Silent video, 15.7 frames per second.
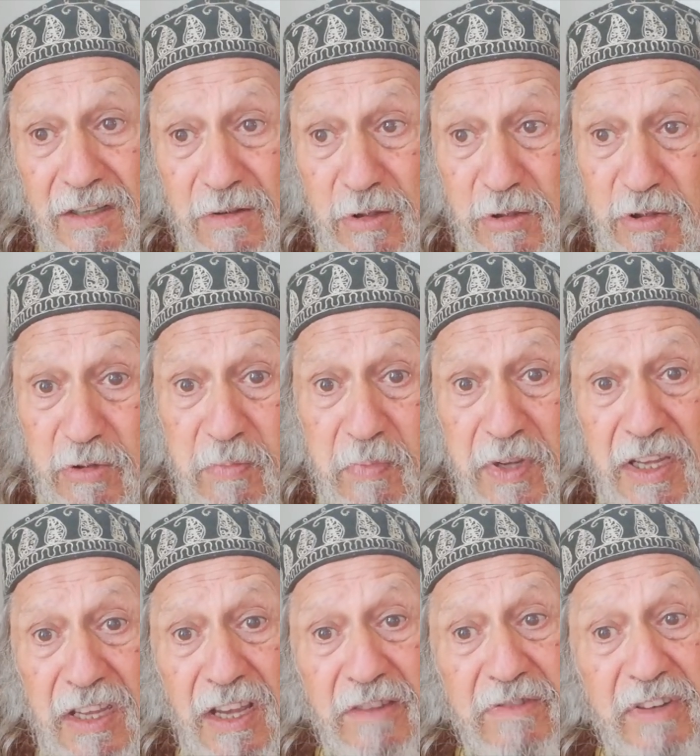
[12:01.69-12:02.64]
de ce
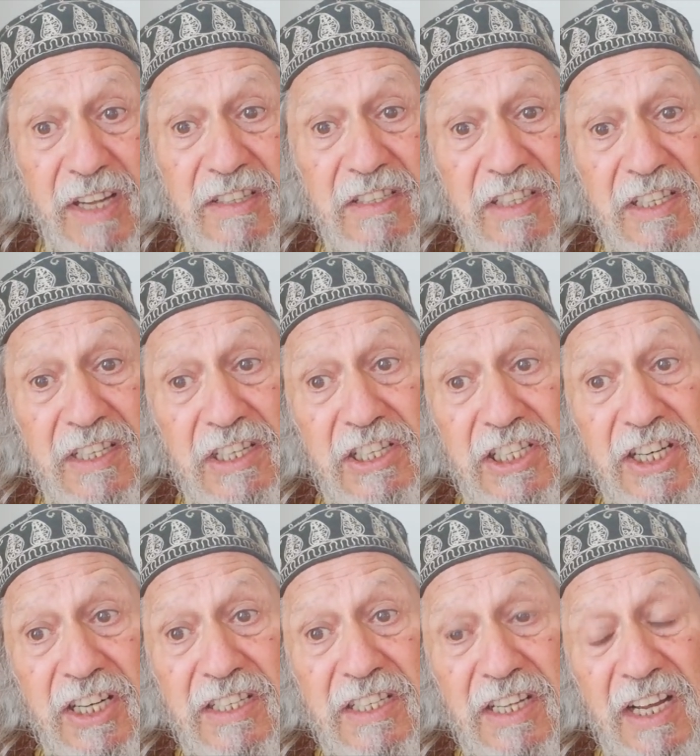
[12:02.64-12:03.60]
pays inversé qui
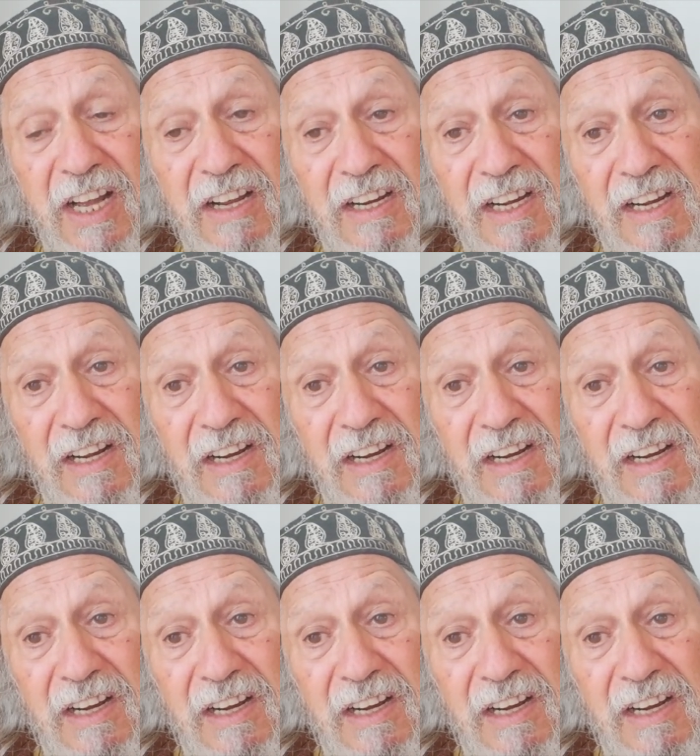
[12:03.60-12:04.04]
chassa